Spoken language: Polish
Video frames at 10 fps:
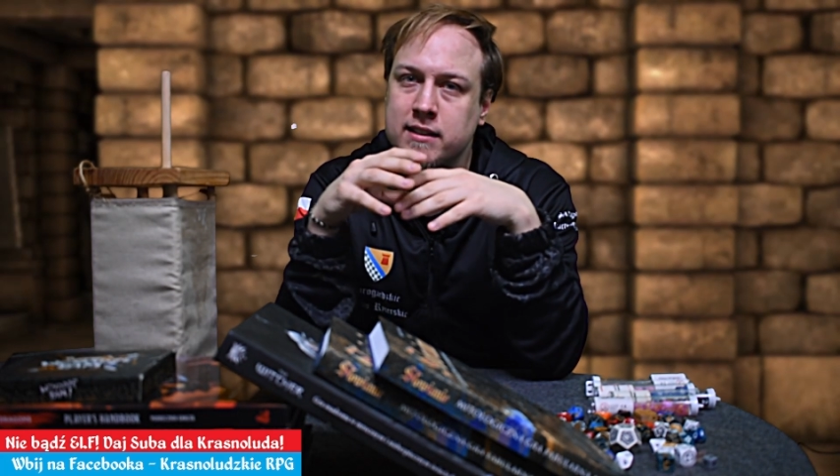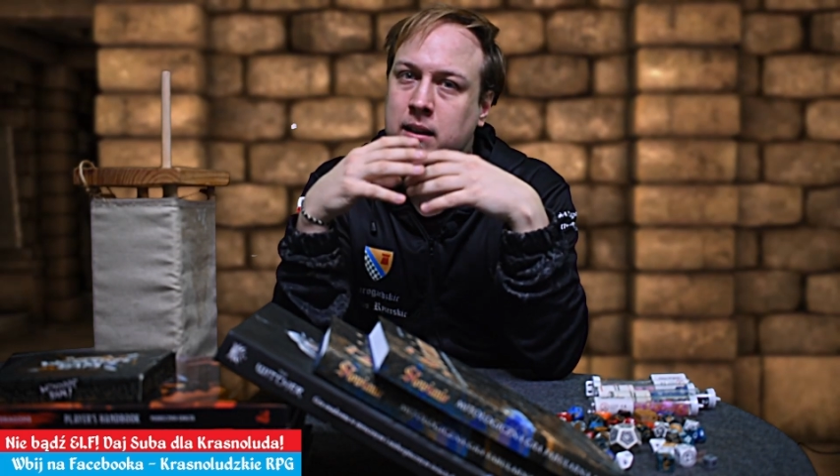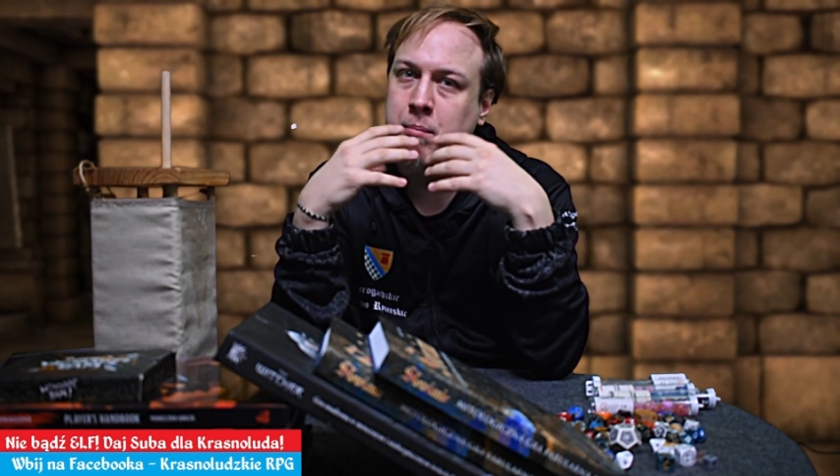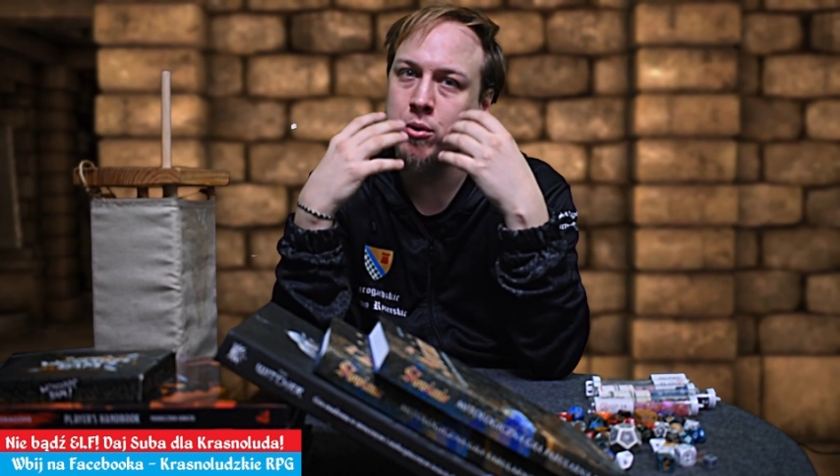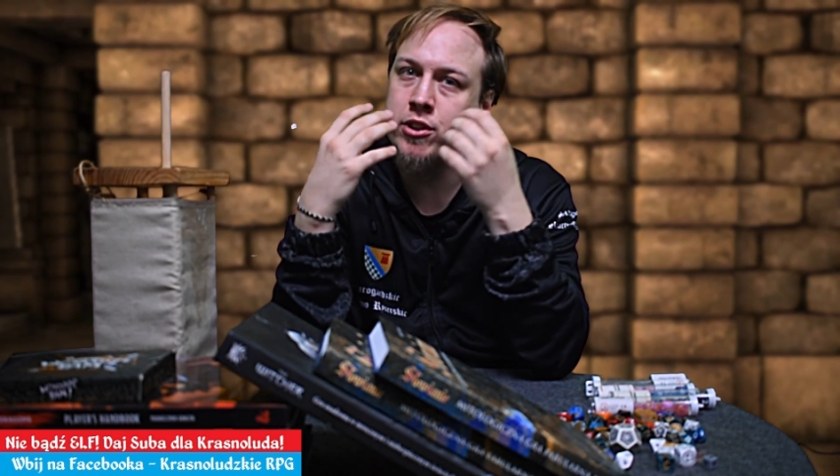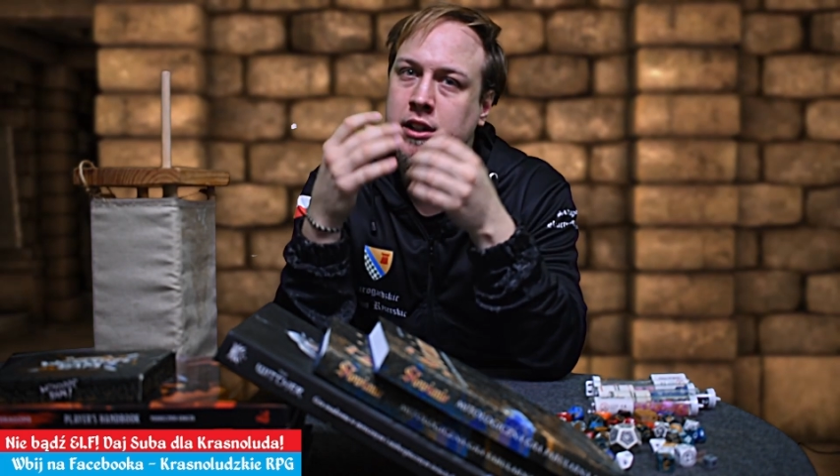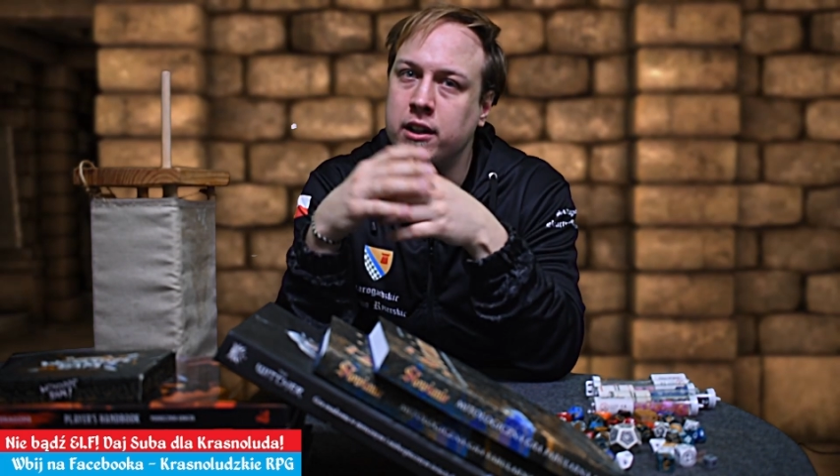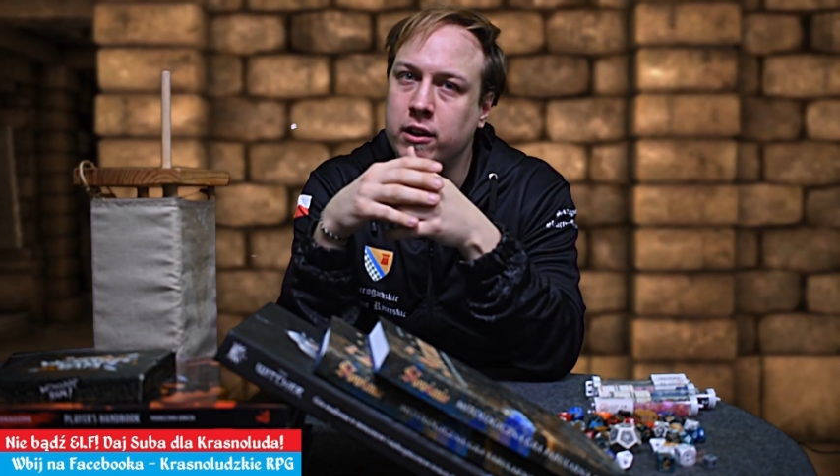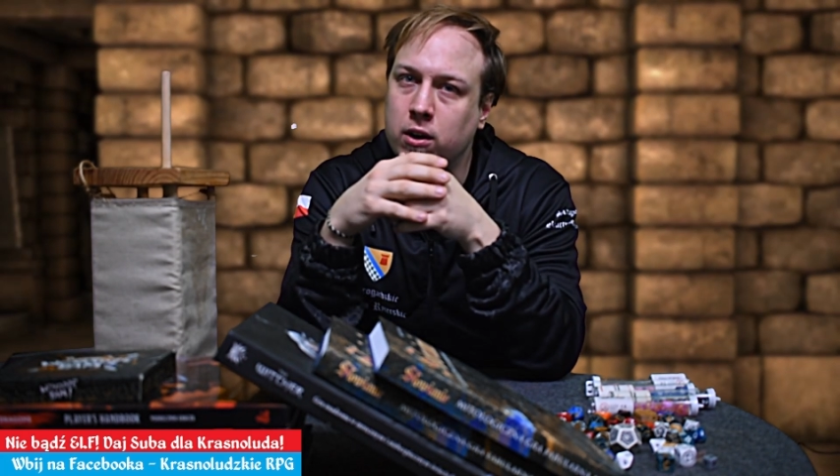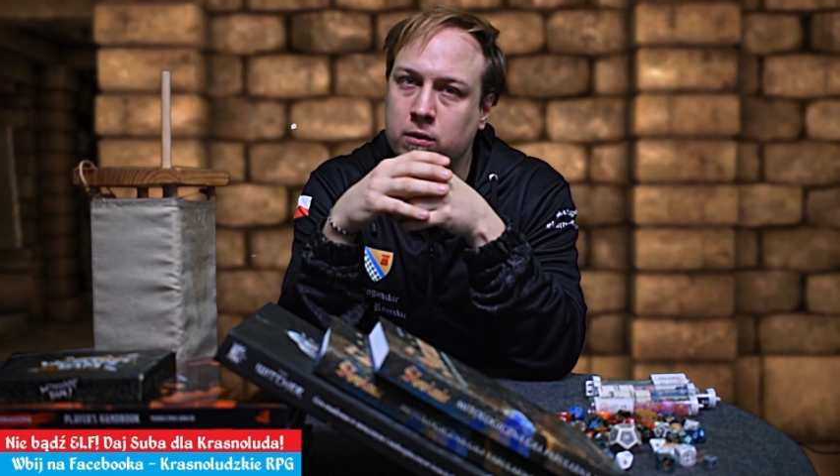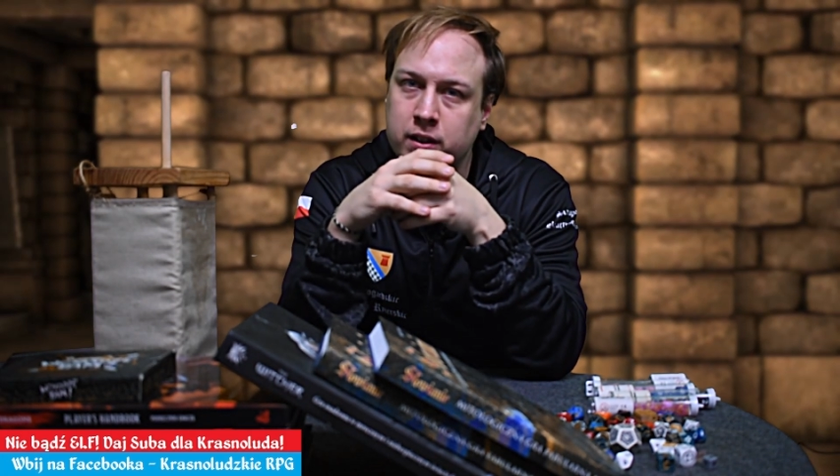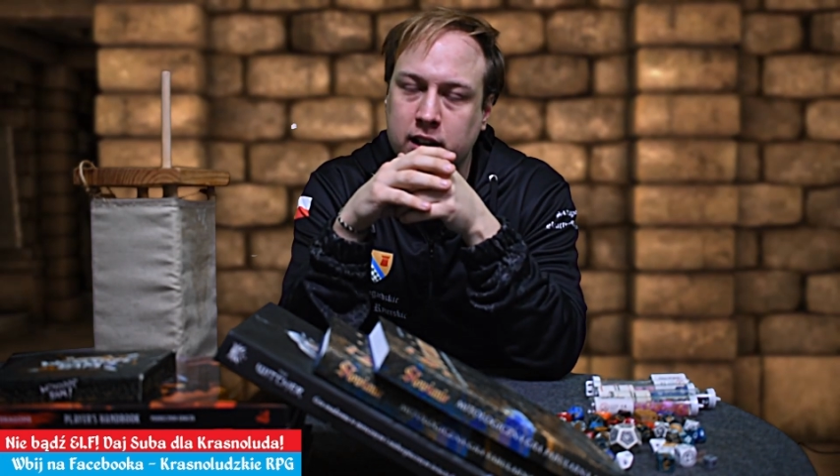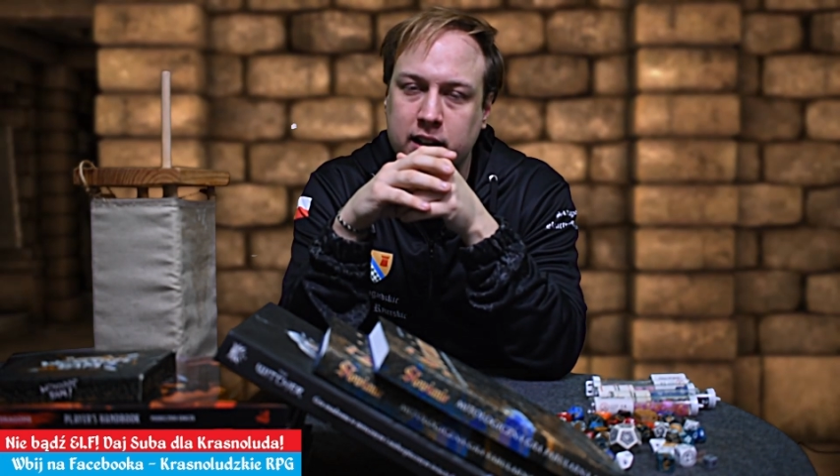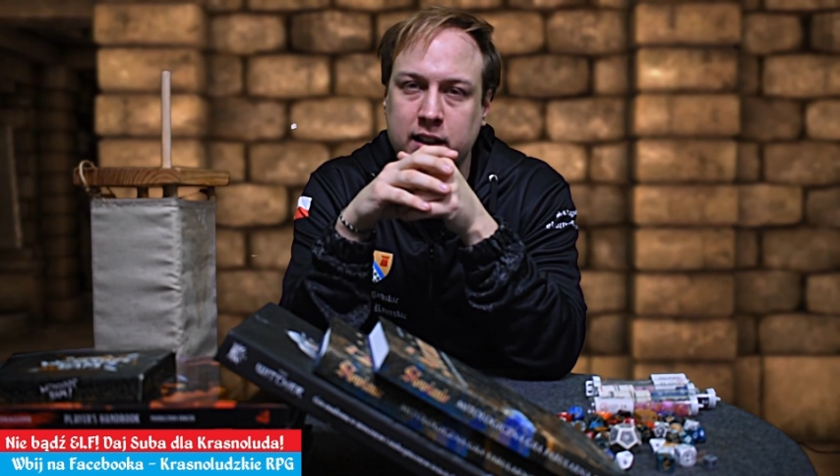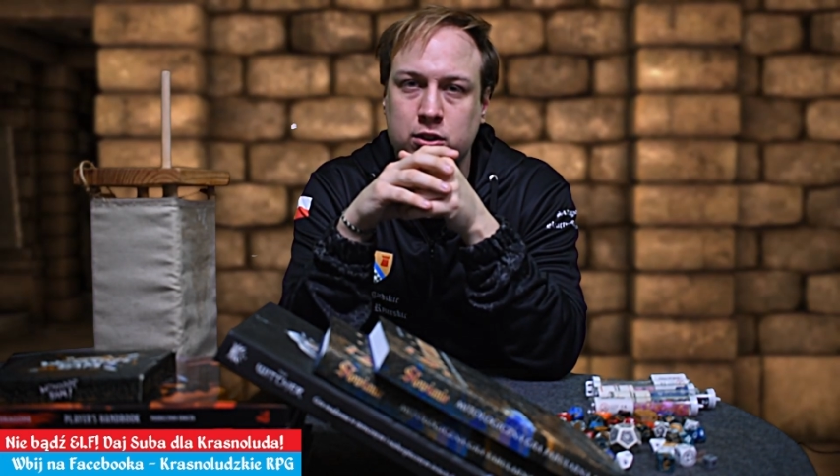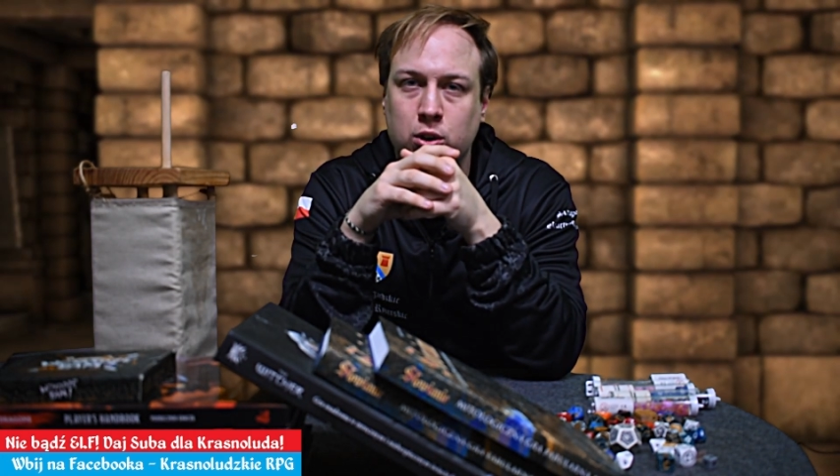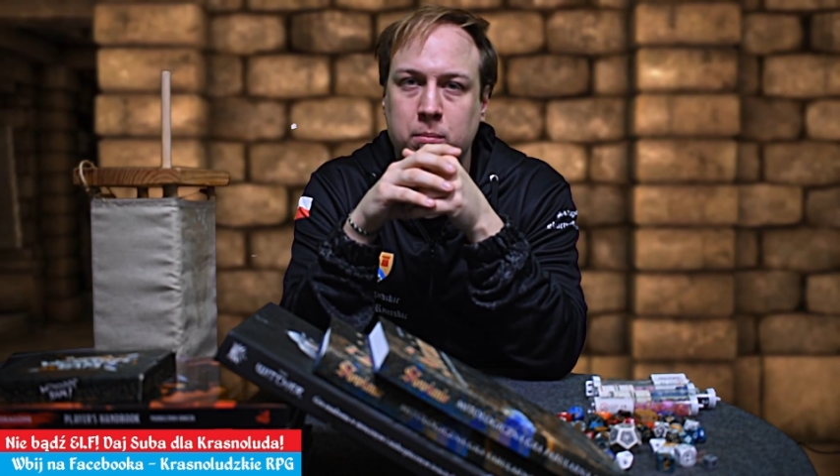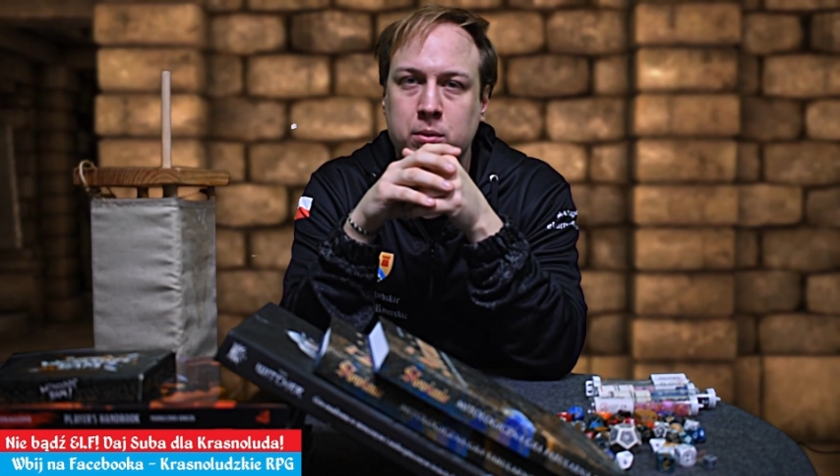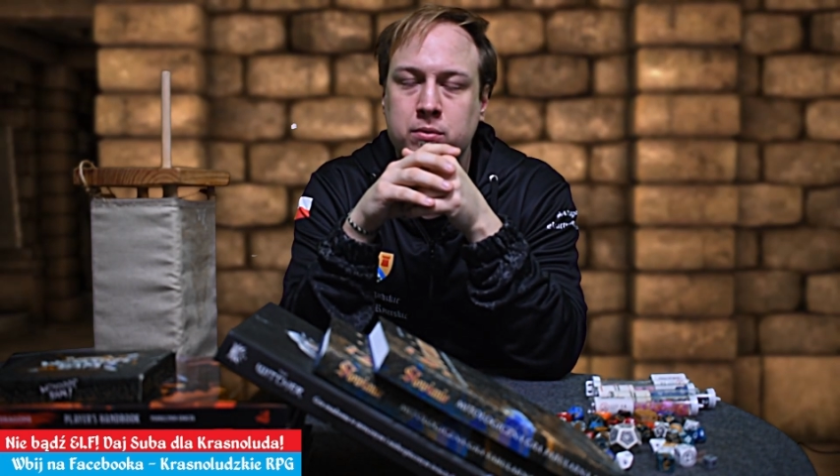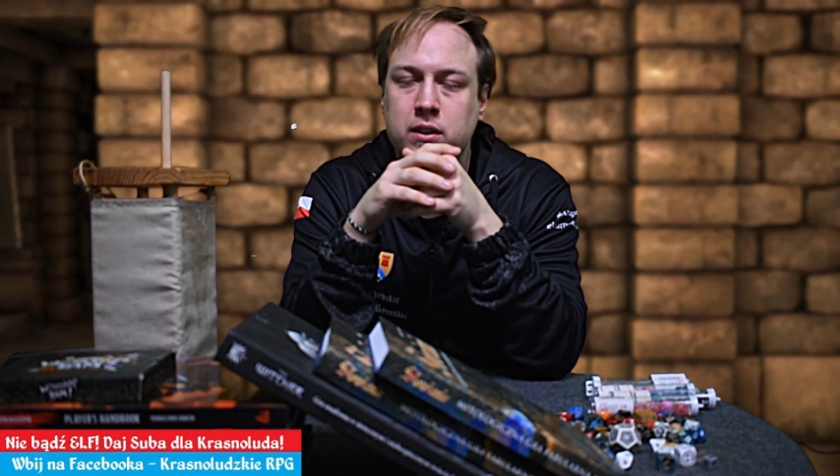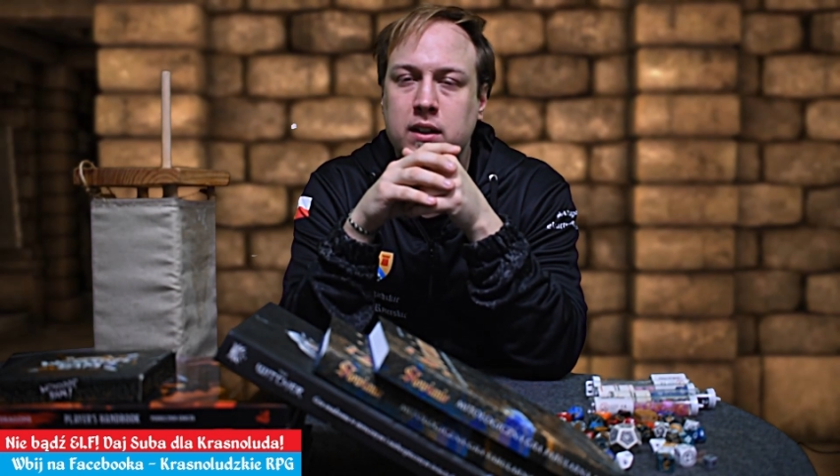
zaprosili owych likantropów,